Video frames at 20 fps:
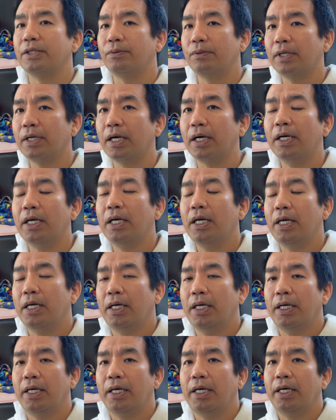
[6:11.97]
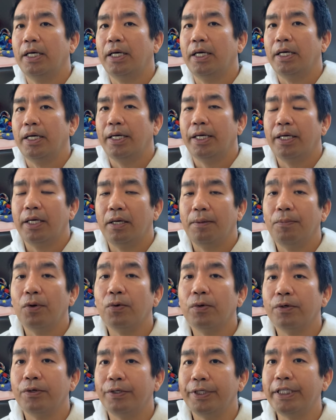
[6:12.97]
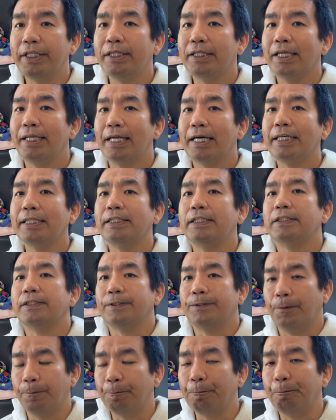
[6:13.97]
はえー、僕行ってないんですよ